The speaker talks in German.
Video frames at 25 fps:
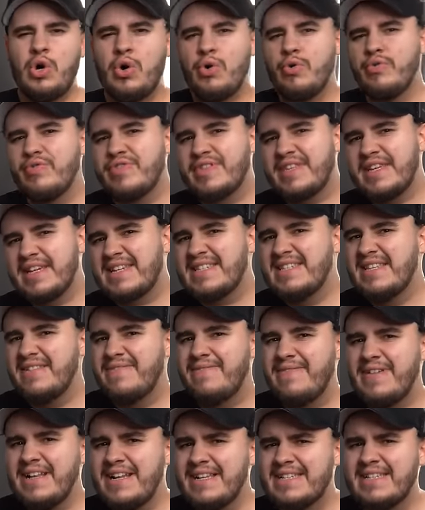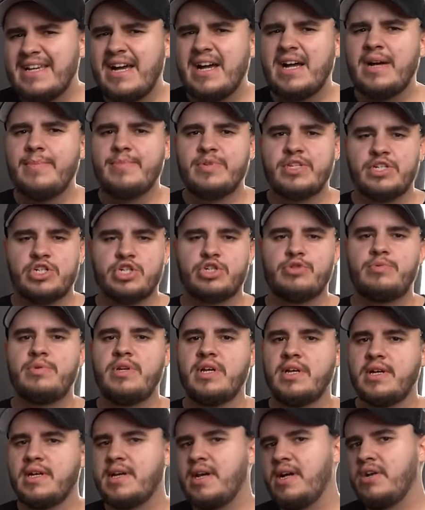Und das sind viele Sachen ein bisschen
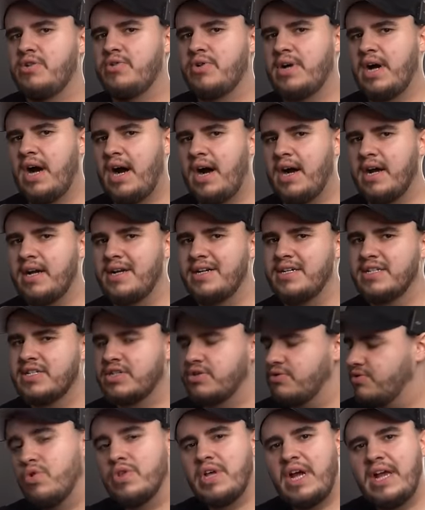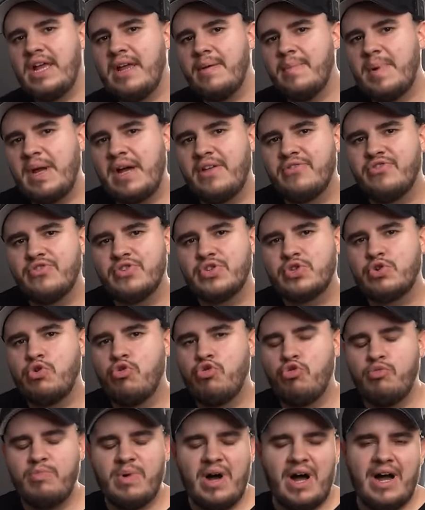schwierig. Edocharis oder Hemianthus
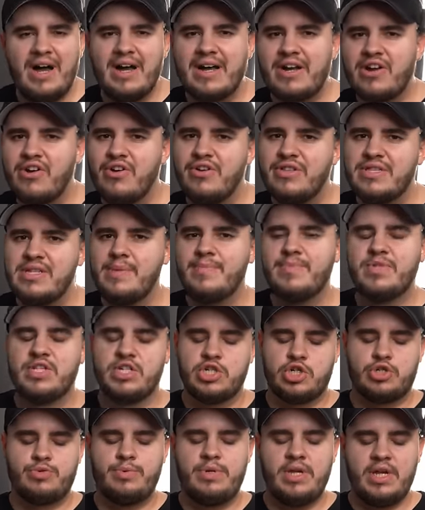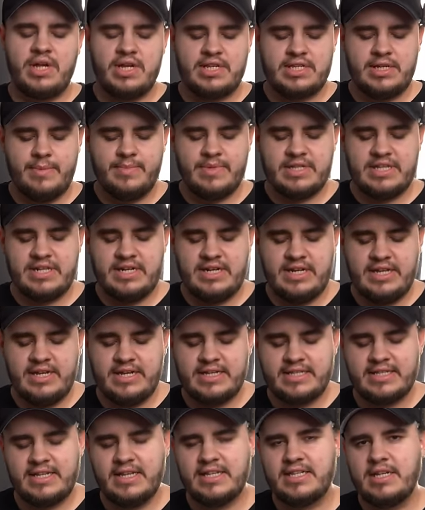cuba könnte ein bisschen schwierig sein mit dem
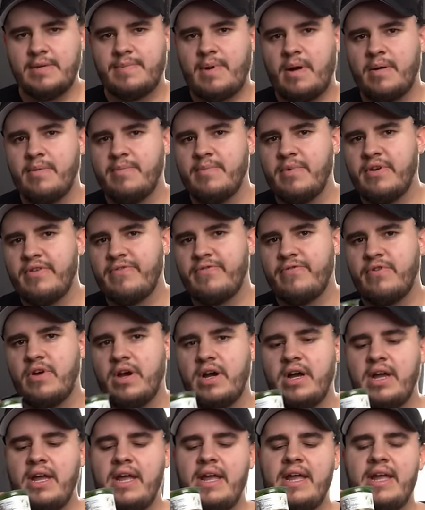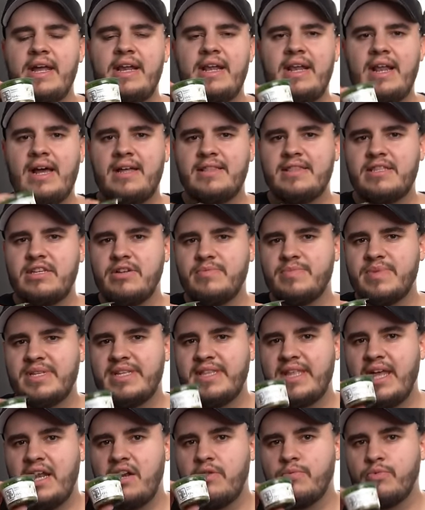Licht, deshalb habe ich mich für Heliantium
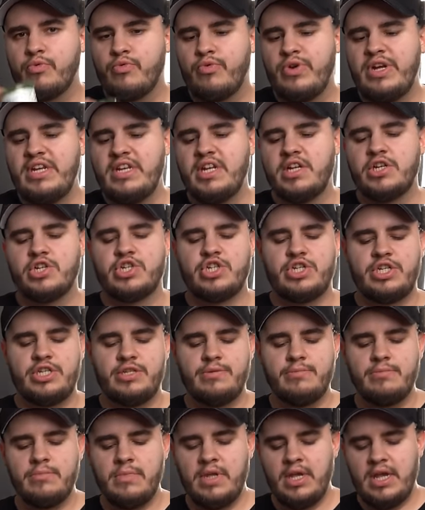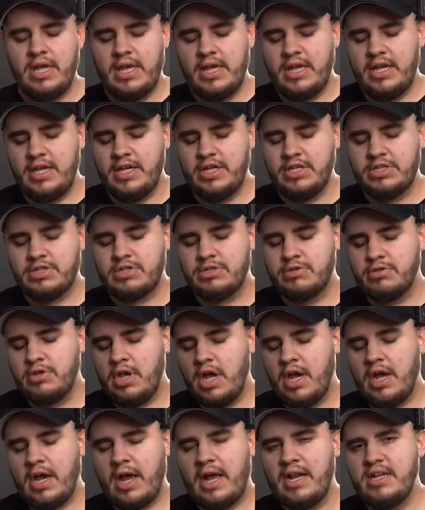tinellum green entschieden. Ist
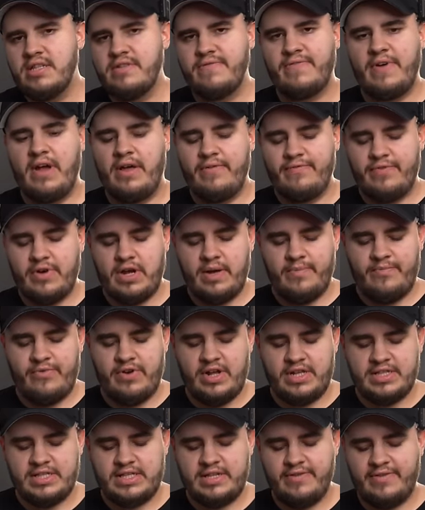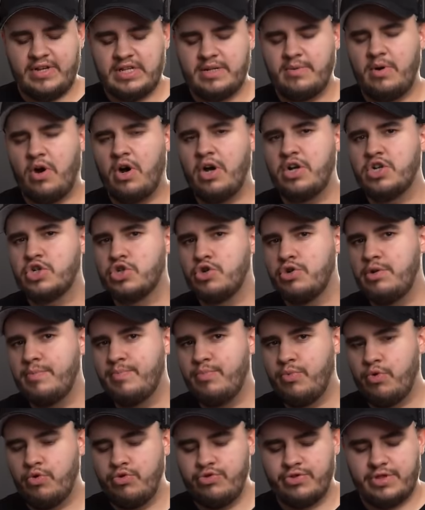eine relativ einfache Pflanze, was aber auch einen
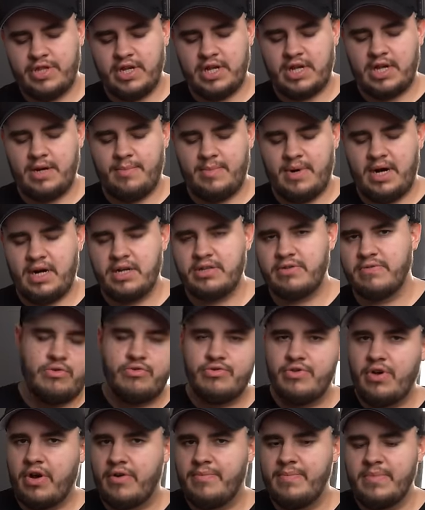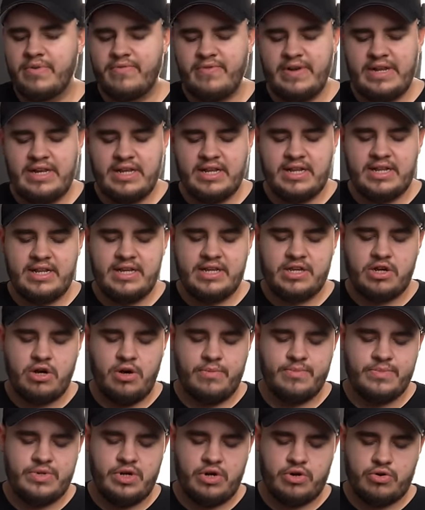schönen Bodendecker macht und auch mit wenig Licht
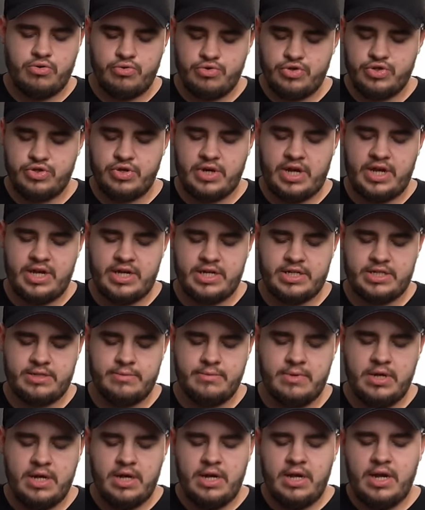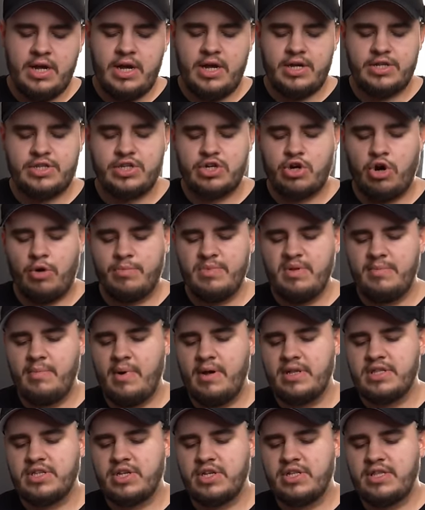kommt ihr auch gut zurecht. Also die kommt
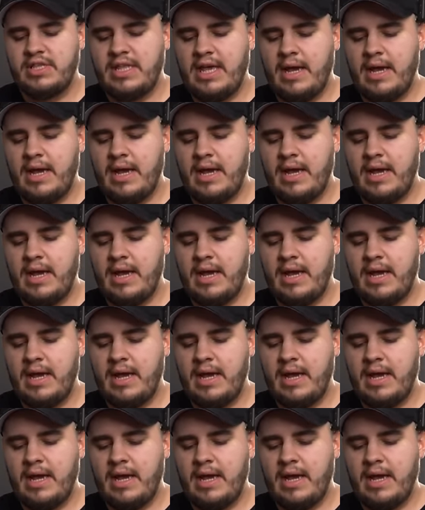immer in so ein